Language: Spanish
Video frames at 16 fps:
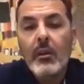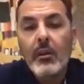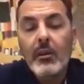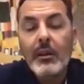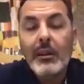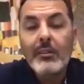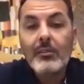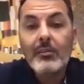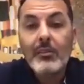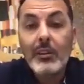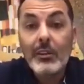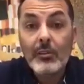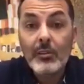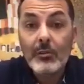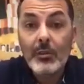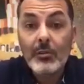Hola, soy el
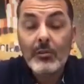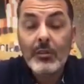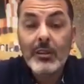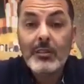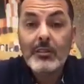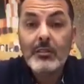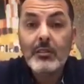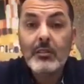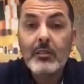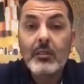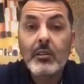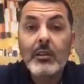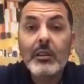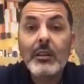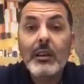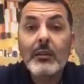Dr. Marusic y
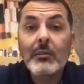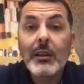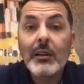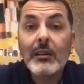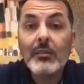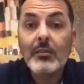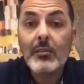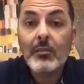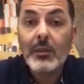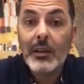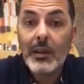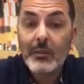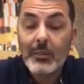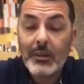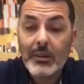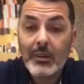hoy quería hablarles sobre
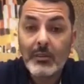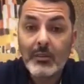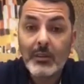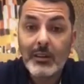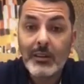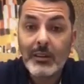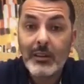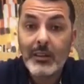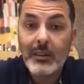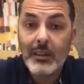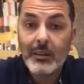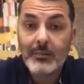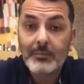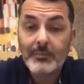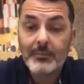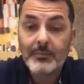la hipertensión
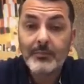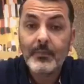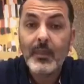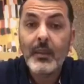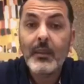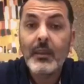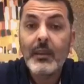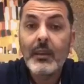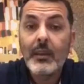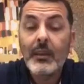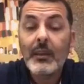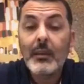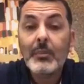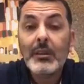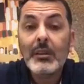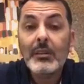arterial.
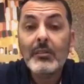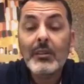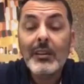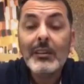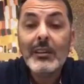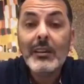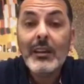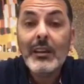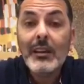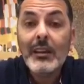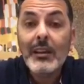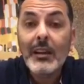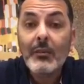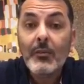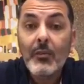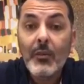La hipertensión arterial
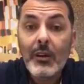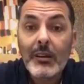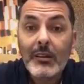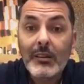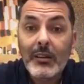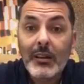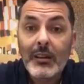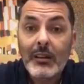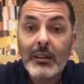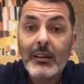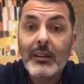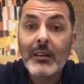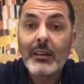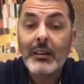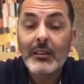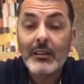es la fuerza
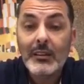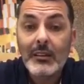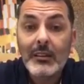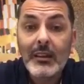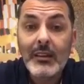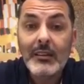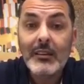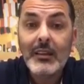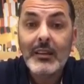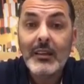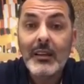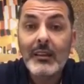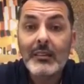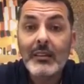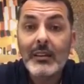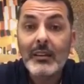y resistencia que
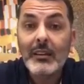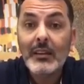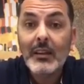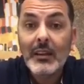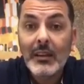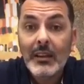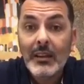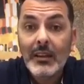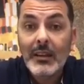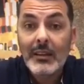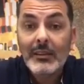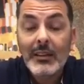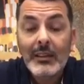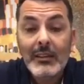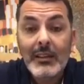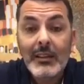hacen
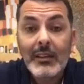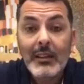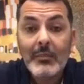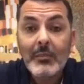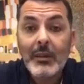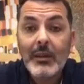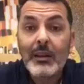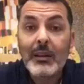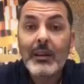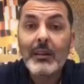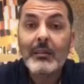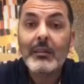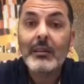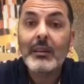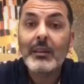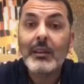las arterias
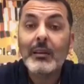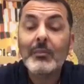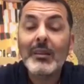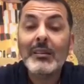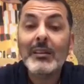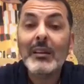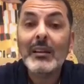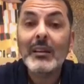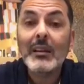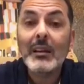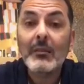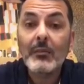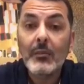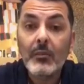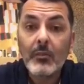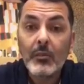para dejar pasar el
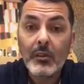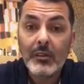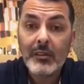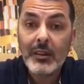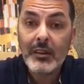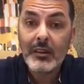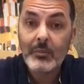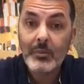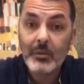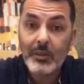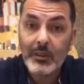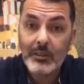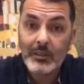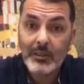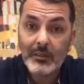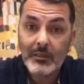flujo de sangre por
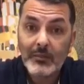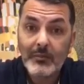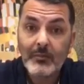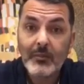ellas.